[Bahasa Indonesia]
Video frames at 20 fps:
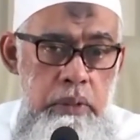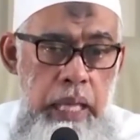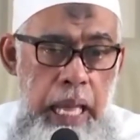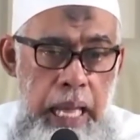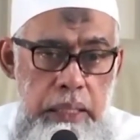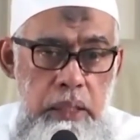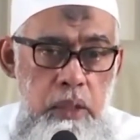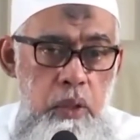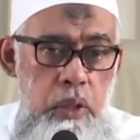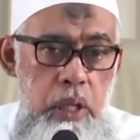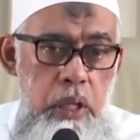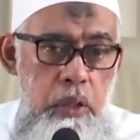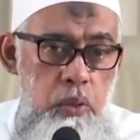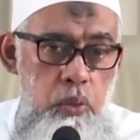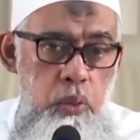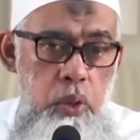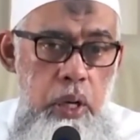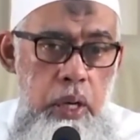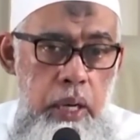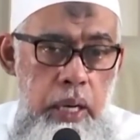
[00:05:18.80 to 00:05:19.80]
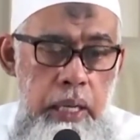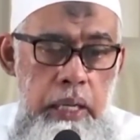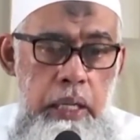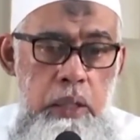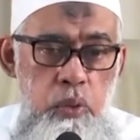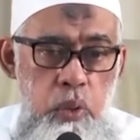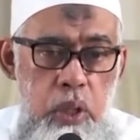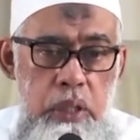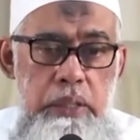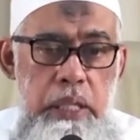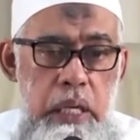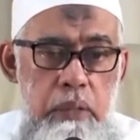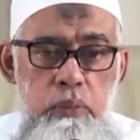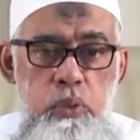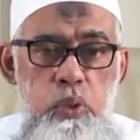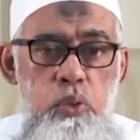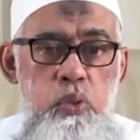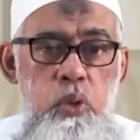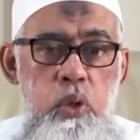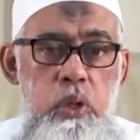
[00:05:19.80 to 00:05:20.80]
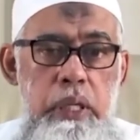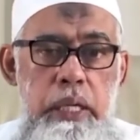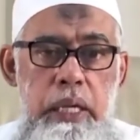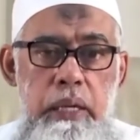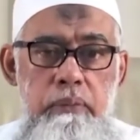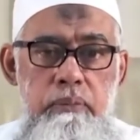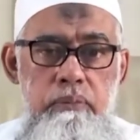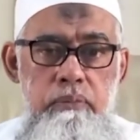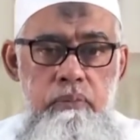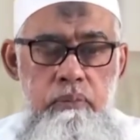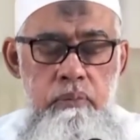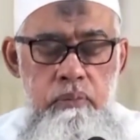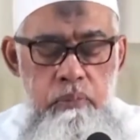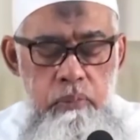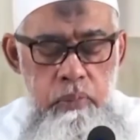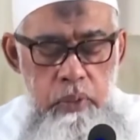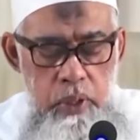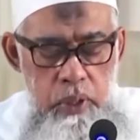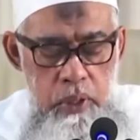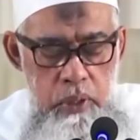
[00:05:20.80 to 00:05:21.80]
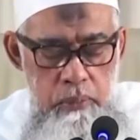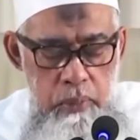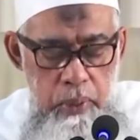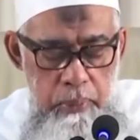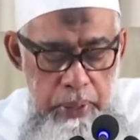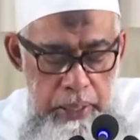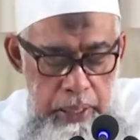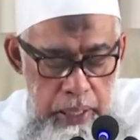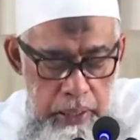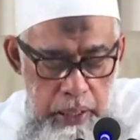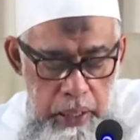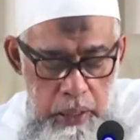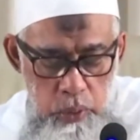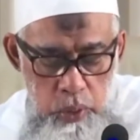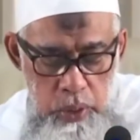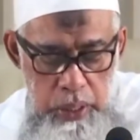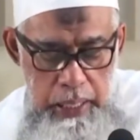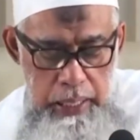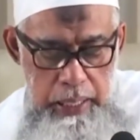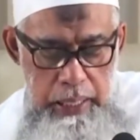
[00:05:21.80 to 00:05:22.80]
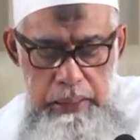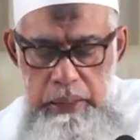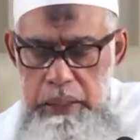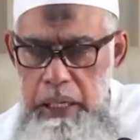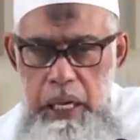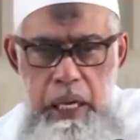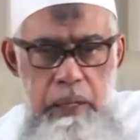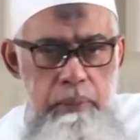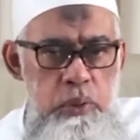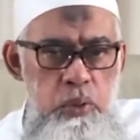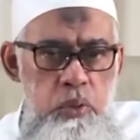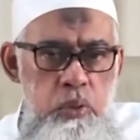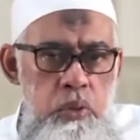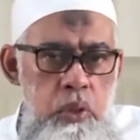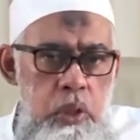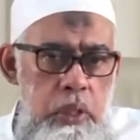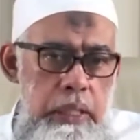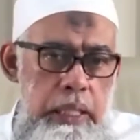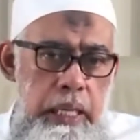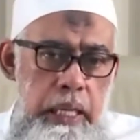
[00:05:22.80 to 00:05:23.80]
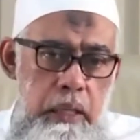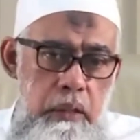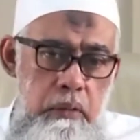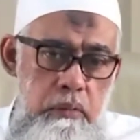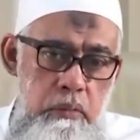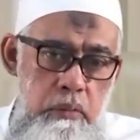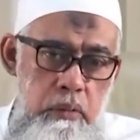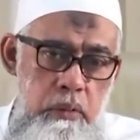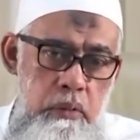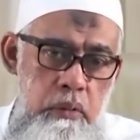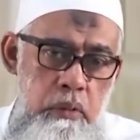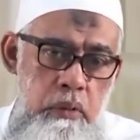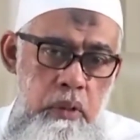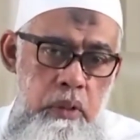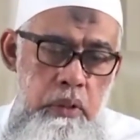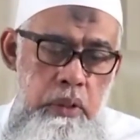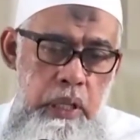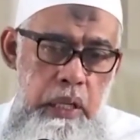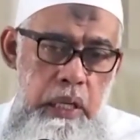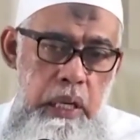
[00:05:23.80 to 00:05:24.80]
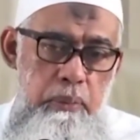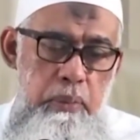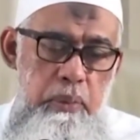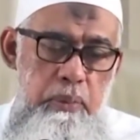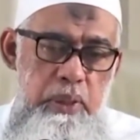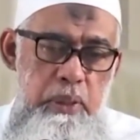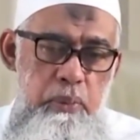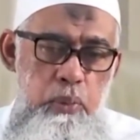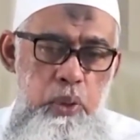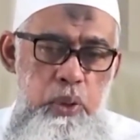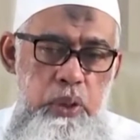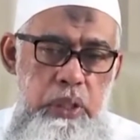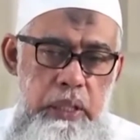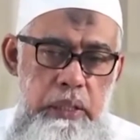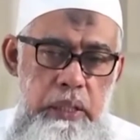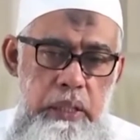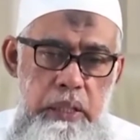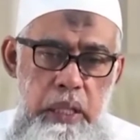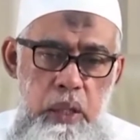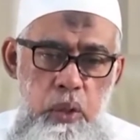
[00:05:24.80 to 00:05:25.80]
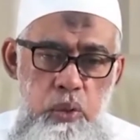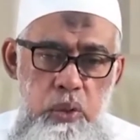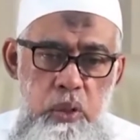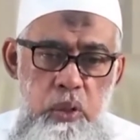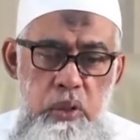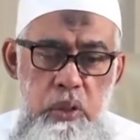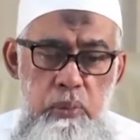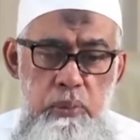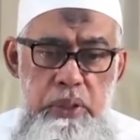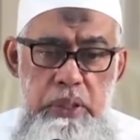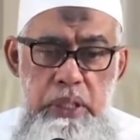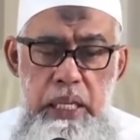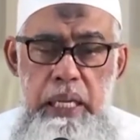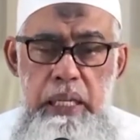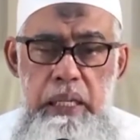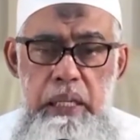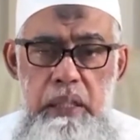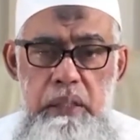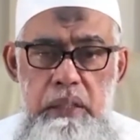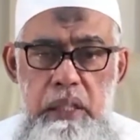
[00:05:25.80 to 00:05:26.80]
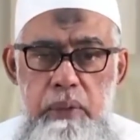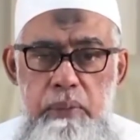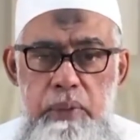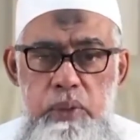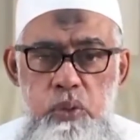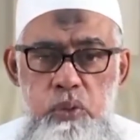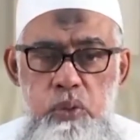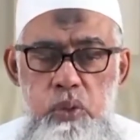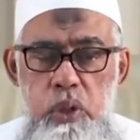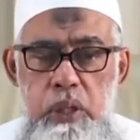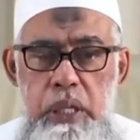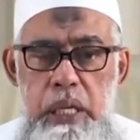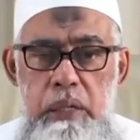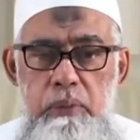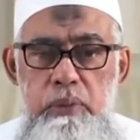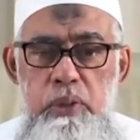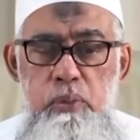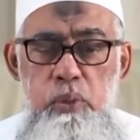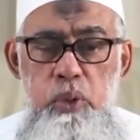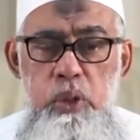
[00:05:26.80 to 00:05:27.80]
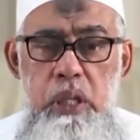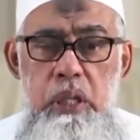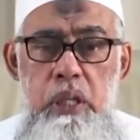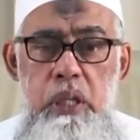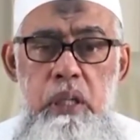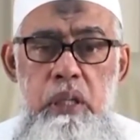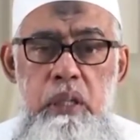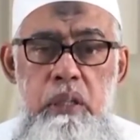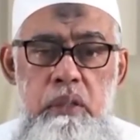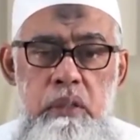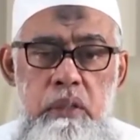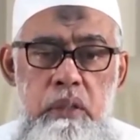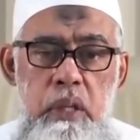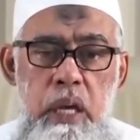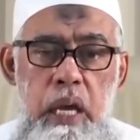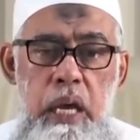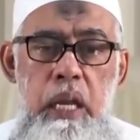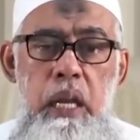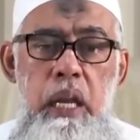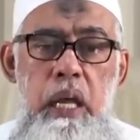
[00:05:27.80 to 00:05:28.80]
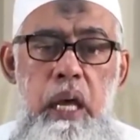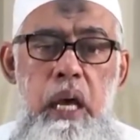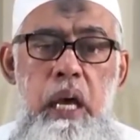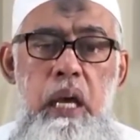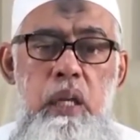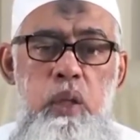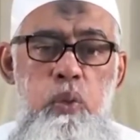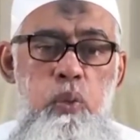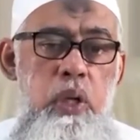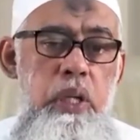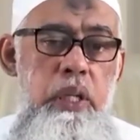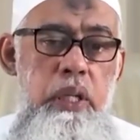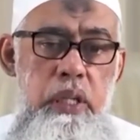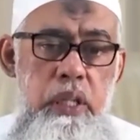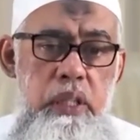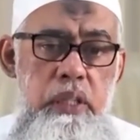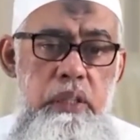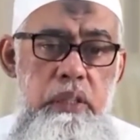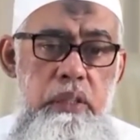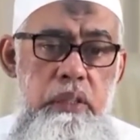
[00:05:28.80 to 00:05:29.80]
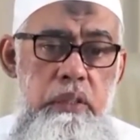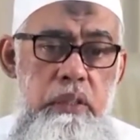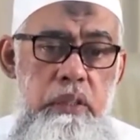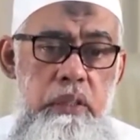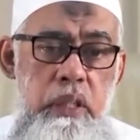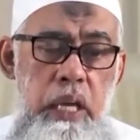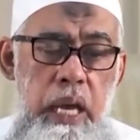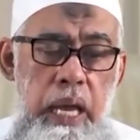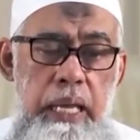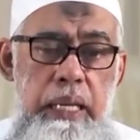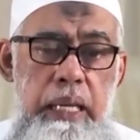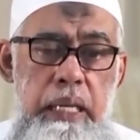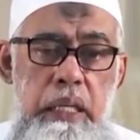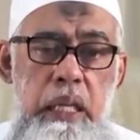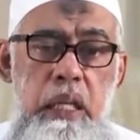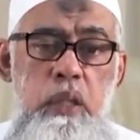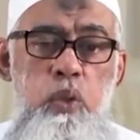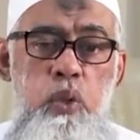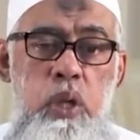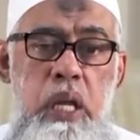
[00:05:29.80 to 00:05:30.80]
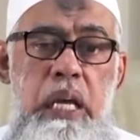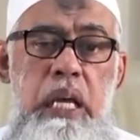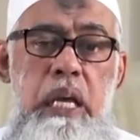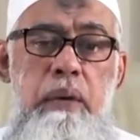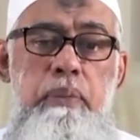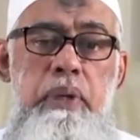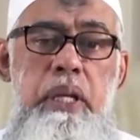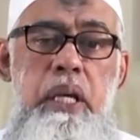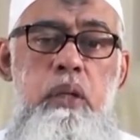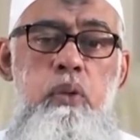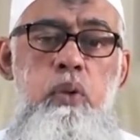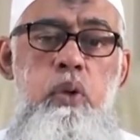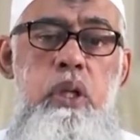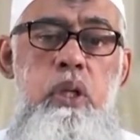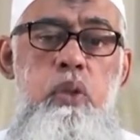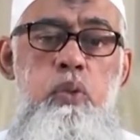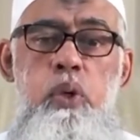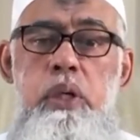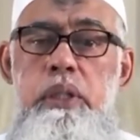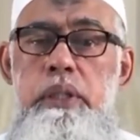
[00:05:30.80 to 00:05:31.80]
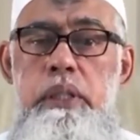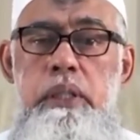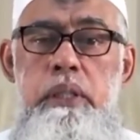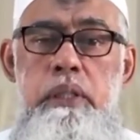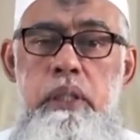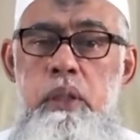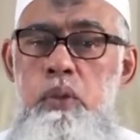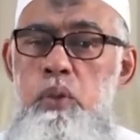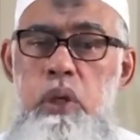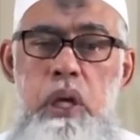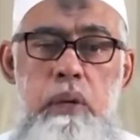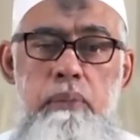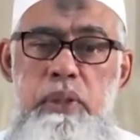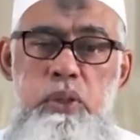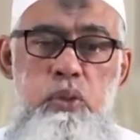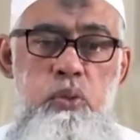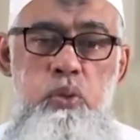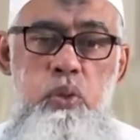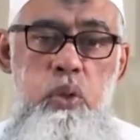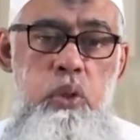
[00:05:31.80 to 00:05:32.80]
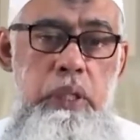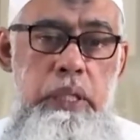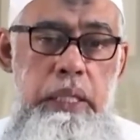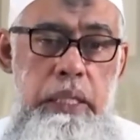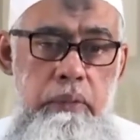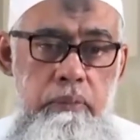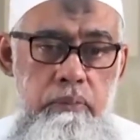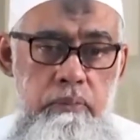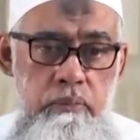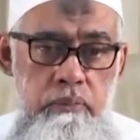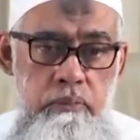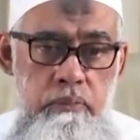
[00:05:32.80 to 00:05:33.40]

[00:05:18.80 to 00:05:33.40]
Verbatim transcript: Taati orang tua, karena itulah jalan menuju surga. Bapak anak yang durhaka tidak akan masuk surga. Ketika Nabi menyebutkan tentang dosa-dosa besar yang tidak masuk surga, Nabi sebutkan al-aqli walidehi. Anak yang durhaka pada kedua orang tuanya, itu nggak masuk surga.